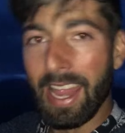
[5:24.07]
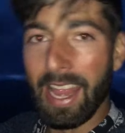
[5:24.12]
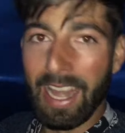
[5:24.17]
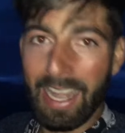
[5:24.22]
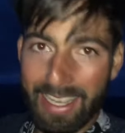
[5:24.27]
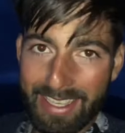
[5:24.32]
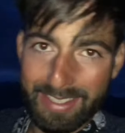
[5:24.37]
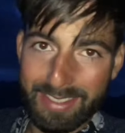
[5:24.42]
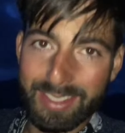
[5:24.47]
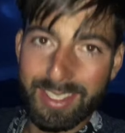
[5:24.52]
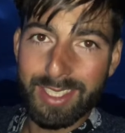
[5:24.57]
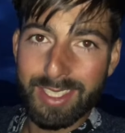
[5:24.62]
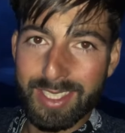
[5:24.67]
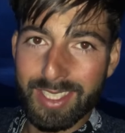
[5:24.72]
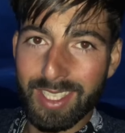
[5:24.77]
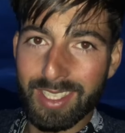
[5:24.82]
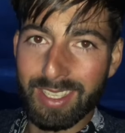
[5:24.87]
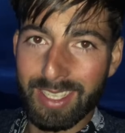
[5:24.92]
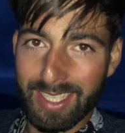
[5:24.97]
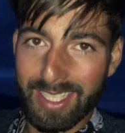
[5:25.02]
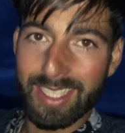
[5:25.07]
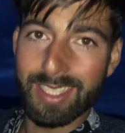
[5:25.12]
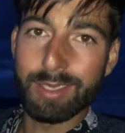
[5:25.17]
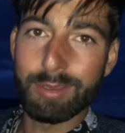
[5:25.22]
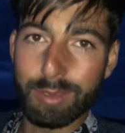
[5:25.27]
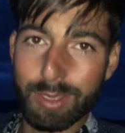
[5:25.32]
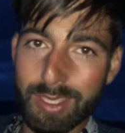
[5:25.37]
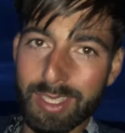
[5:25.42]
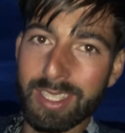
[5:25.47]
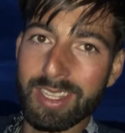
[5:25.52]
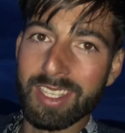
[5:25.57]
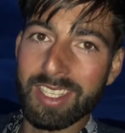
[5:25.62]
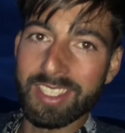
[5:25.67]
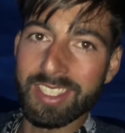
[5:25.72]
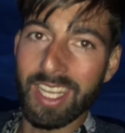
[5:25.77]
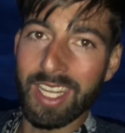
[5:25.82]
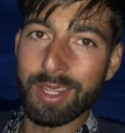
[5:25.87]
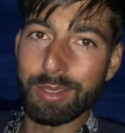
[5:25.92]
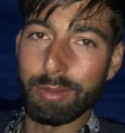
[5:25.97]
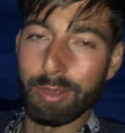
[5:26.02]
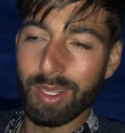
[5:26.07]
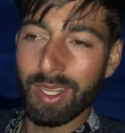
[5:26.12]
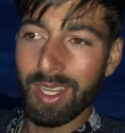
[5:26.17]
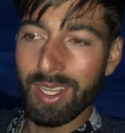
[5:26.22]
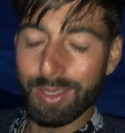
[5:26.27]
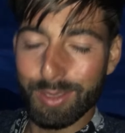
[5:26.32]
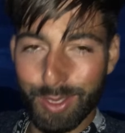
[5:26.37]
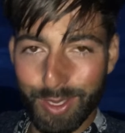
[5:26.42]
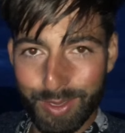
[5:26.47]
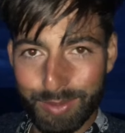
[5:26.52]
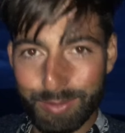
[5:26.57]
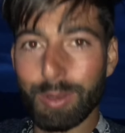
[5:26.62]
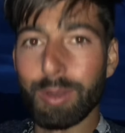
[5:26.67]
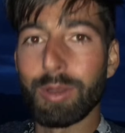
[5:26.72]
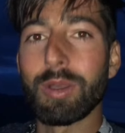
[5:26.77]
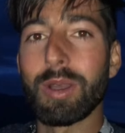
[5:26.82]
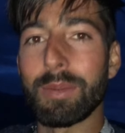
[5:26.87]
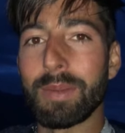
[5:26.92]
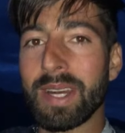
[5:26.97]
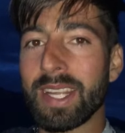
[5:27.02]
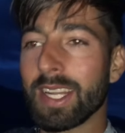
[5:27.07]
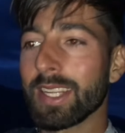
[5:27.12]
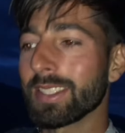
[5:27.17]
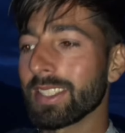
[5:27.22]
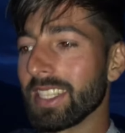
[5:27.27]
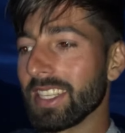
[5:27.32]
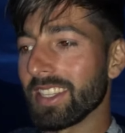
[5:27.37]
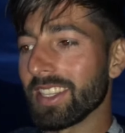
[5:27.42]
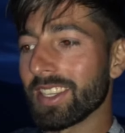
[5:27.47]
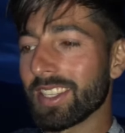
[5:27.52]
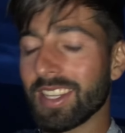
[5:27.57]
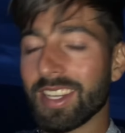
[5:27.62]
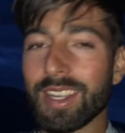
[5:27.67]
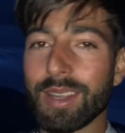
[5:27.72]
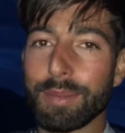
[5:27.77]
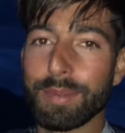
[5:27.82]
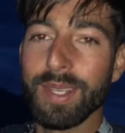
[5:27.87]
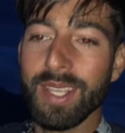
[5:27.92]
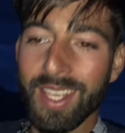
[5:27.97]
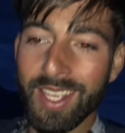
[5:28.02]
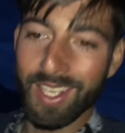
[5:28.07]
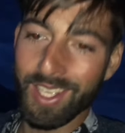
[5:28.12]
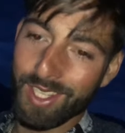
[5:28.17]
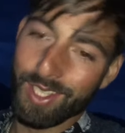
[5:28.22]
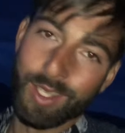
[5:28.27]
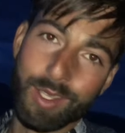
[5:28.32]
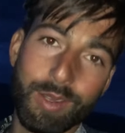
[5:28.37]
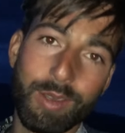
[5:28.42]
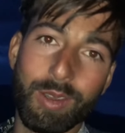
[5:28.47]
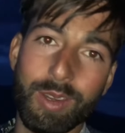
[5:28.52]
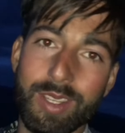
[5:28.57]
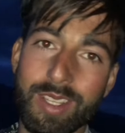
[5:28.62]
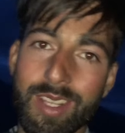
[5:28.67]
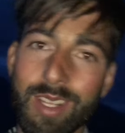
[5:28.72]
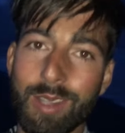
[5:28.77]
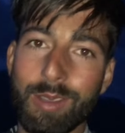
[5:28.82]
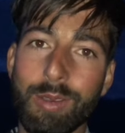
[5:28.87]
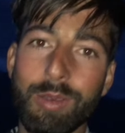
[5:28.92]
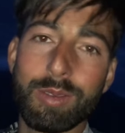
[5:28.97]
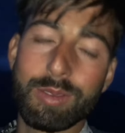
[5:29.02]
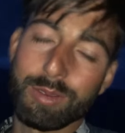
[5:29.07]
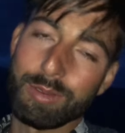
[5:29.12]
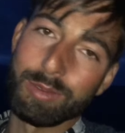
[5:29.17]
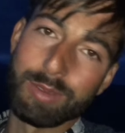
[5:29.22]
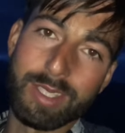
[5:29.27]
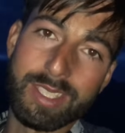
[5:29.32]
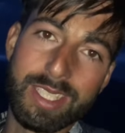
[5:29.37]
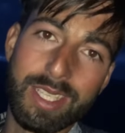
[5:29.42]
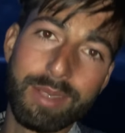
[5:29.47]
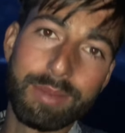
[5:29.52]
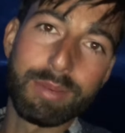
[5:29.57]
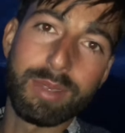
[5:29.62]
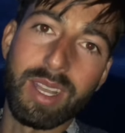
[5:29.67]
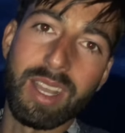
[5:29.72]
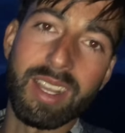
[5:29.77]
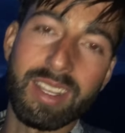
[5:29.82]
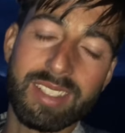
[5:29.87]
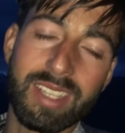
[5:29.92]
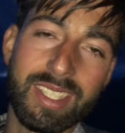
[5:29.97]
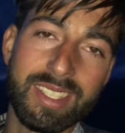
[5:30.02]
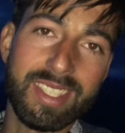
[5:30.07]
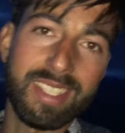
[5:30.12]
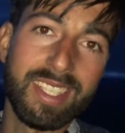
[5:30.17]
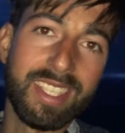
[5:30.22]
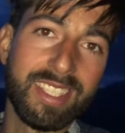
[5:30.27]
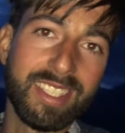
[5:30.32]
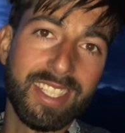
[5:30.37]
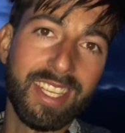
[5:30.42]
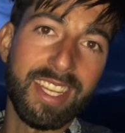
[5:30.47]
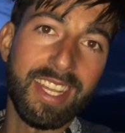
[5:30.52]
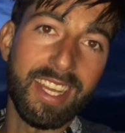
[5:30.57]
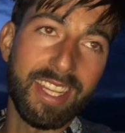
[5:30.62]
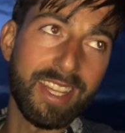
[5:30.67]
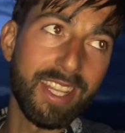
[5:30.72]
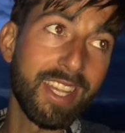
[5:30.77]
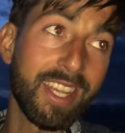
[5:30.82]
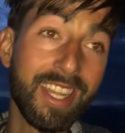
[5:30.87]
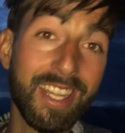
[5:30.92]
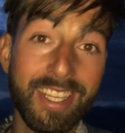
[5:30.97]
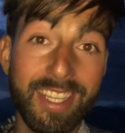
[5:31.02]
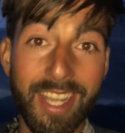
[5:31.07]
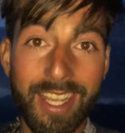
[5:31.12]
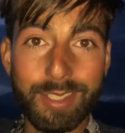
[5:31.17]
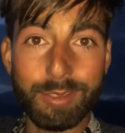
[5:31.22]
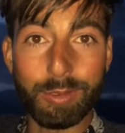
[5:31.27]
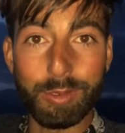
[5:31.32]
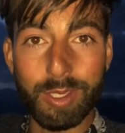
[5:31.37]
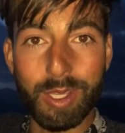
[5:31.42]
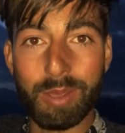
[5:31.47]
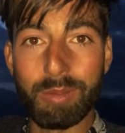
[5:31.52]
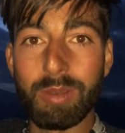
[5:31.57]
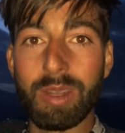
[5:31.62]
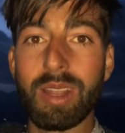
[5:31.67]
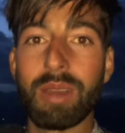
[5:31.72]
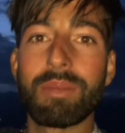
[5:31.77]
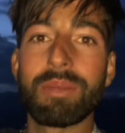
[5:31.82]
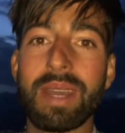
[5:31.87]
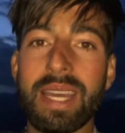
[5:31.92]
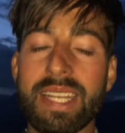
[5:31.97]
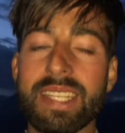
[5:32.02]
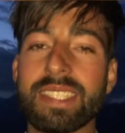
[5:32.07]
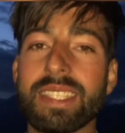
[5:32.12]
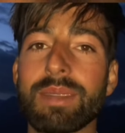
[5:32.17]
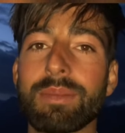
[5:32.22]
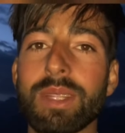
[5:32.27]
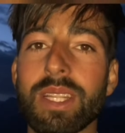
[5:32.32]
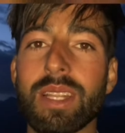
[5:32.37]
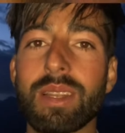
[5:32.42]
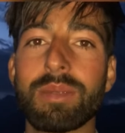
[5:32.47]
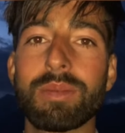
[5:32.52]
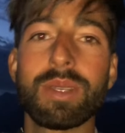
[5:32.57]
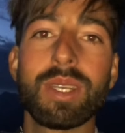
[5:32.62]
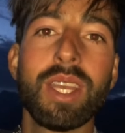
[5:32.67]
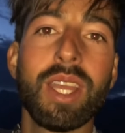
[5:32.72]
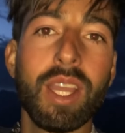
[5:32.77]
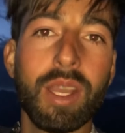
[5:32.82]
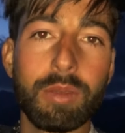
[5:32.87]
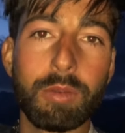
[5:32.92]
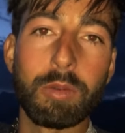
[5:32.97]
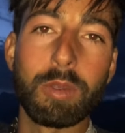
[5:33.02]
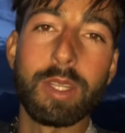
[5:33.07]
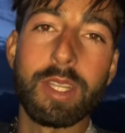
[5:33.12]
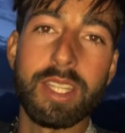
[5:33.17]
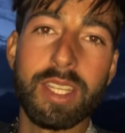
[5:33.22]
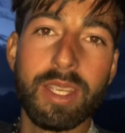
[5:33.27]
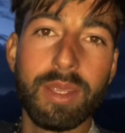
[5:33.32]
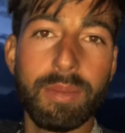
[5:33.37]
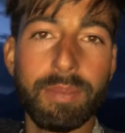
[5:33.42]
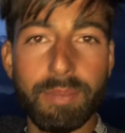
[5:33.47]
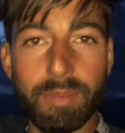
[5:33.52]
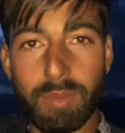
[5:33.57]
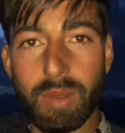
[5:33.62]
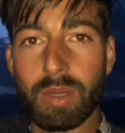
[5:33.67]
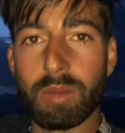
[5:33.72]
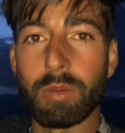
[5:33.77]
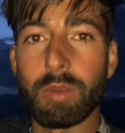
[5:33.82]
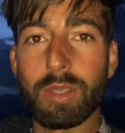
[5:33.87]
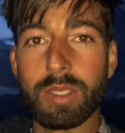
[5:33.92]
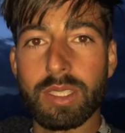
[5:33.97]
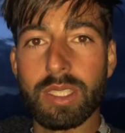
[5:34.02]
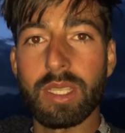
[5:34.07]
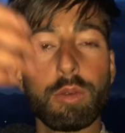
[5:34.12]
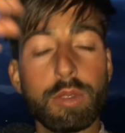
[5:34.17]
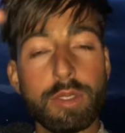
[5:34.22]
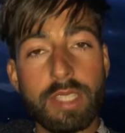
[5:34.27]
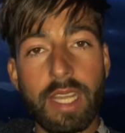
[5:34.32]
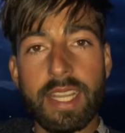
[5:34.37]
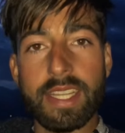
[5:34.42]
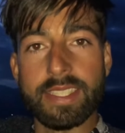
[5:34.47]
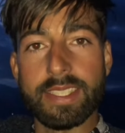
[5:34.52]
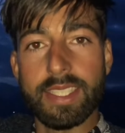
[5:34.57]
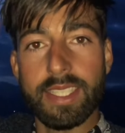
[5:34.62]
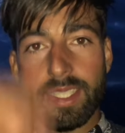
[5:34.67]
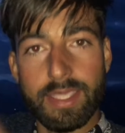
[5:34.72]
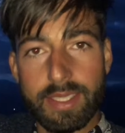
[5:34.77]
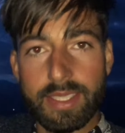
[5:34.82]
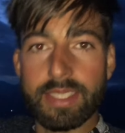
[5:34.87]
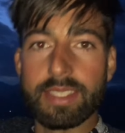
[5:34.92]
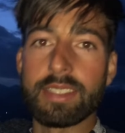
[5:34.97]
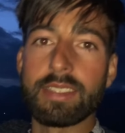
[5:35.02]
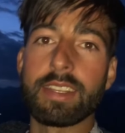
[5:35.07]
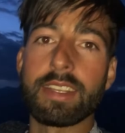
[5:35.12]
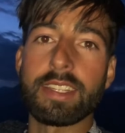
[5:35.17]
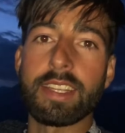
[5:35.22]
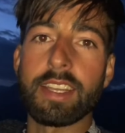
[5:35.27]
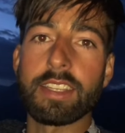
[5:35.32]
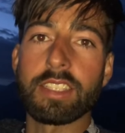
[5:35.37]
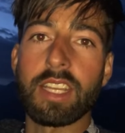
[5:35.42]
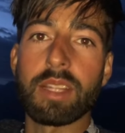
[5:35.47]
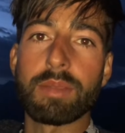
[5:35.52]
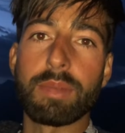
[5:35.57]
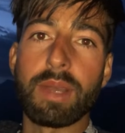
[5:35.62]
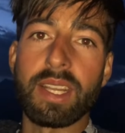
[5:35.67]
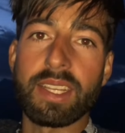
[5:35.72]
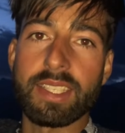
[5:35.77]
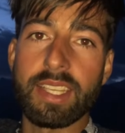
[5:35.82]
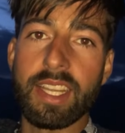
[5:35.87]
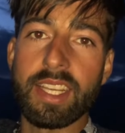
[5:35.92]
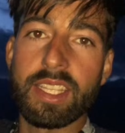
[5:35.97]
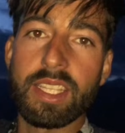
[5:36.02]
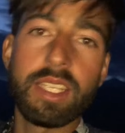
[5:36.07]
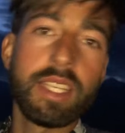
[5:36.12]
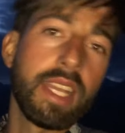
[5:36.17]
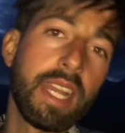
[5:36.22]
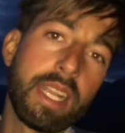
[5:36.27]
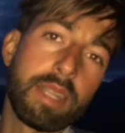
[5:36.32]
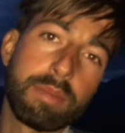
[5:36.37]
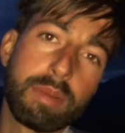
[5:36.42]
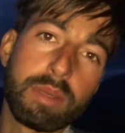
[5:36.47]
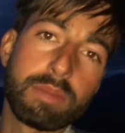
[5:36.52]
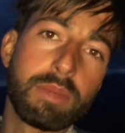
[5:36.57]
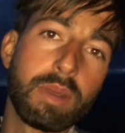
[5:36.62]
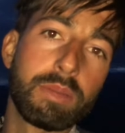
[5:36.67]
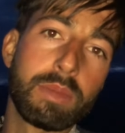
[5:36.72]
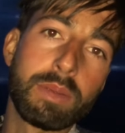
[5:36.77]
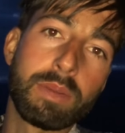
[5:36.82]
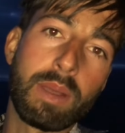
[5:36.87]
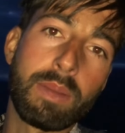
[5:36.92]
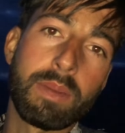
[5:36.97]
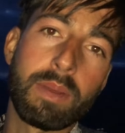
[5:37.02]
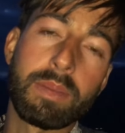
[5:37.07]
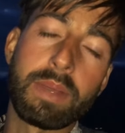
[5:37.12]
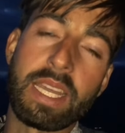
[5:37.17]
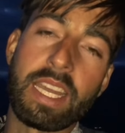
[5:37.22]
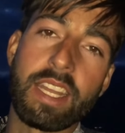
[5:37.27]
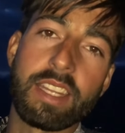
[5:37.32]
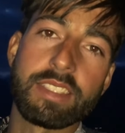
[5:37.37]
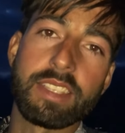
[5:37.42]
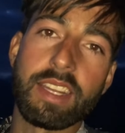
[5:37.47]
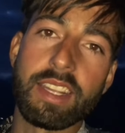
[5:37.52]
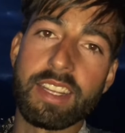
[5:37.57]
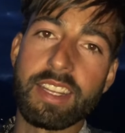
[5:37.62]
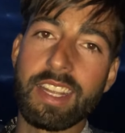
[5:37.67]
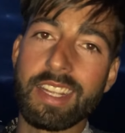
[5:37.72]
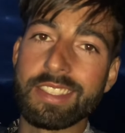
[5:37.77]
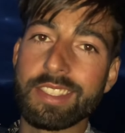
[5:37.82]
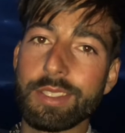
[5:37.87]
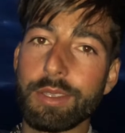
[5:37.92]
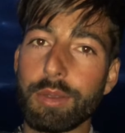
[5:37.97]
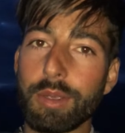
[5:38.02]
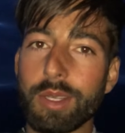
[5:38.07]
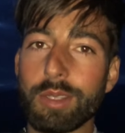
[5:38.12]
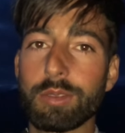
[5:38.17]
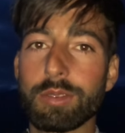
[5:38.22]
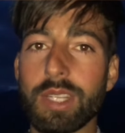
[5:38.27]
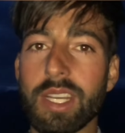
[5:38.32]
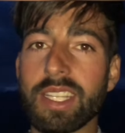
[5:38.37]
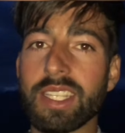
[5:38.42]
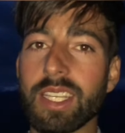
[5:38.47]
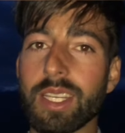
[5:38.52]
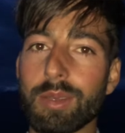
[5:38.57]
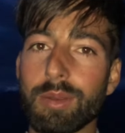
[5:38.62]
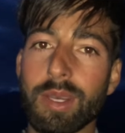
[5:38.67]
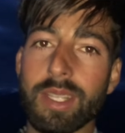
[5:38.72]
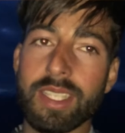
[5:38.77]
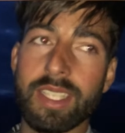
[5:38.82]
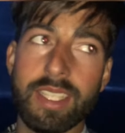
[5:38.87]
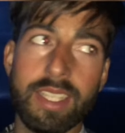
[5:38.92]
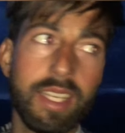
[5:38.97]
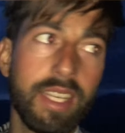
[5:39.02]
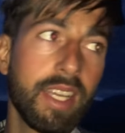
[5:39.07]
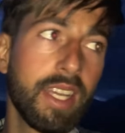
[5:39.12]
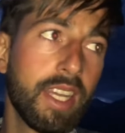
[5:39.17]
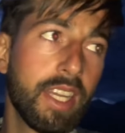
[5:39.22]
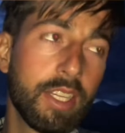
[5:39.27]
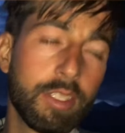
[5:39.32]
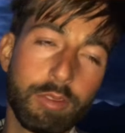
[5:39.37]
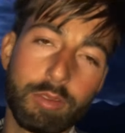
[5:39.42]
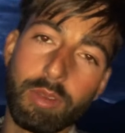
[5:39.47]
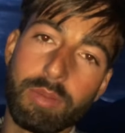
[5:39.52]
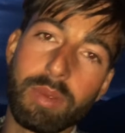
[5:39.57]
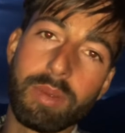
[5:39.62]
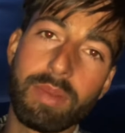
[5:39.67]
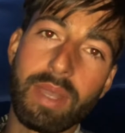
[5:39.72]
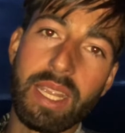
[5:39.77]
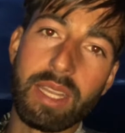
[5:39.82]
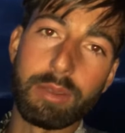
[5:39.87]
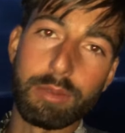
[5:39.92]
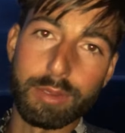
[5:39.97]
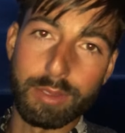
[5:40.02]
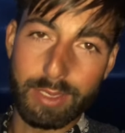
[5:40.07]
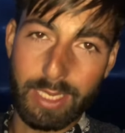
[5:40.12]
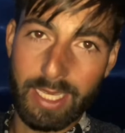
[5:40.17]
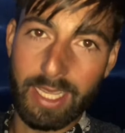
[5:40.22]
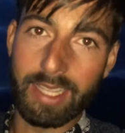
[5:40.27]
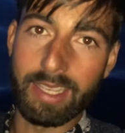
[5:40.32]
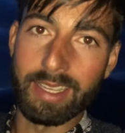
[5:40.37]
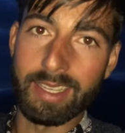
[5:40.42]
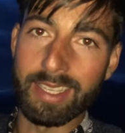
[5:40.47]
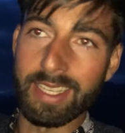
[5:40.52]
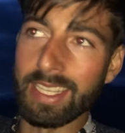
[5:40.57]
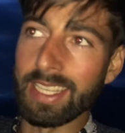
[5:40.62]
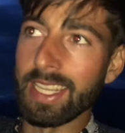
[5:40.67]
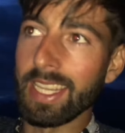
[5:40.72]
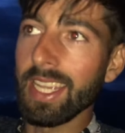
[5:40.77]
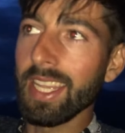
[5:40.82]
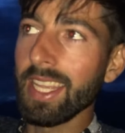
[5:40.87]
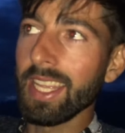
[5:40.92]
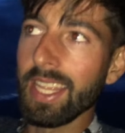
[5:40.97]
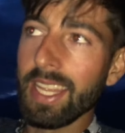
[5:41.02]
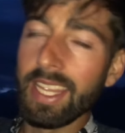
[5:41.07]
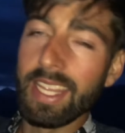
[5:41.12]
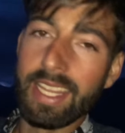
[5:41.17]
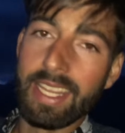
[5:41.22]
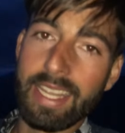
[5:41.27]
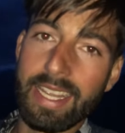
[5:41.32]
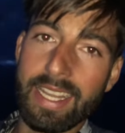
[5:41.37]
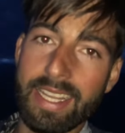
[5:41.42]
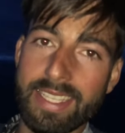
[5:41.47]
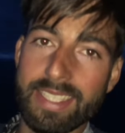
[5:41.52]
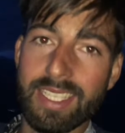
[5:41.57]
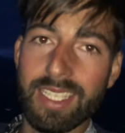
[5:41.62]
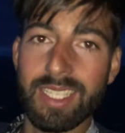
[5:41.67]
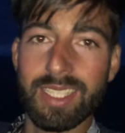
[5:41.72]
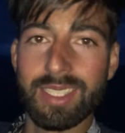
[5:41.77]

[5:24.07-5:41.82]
एंड जिस लड़के से उसकी दीदी की शादी हुई है ना वो हमारा सीनियर था कभी और देखो तो नसीब कहाँ कहाँ से खींच के ले आते हैं एंड गाइज उनकी भी लव मैरिज है मतलब वो लड़की बरमौर से उस साइड से लड़के के साथ भाग के आई थी एंड फिर मम्मी पापा वगैरह सारे राजी हो गए तो शादी करवा दी थी तो अभी भाई उनके घर गई है एंड